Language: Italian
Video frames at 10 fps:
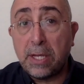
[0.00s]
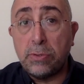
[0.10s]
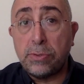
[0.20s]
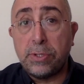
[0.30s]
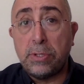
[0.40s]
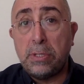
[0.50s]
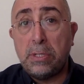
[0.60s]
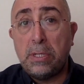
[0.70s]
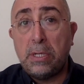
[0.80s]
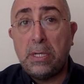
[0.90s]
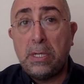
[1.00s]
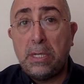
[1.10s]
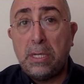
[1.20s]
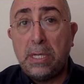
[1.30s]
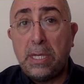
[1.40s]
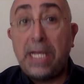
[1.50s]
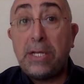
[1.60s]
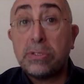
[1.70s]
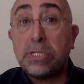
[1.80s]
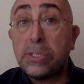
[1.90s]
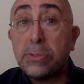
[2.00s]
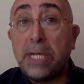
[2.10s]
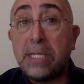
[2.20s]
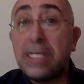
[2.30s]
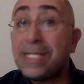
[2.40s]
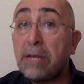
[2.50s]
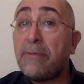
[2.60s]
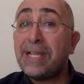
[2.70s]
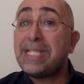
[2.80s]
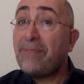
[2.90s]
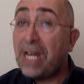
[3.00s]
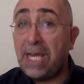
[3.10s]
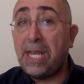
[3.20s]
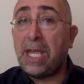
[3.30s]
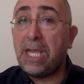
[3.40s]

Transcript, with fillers: conto. E i nostri studenti sanno farsi valere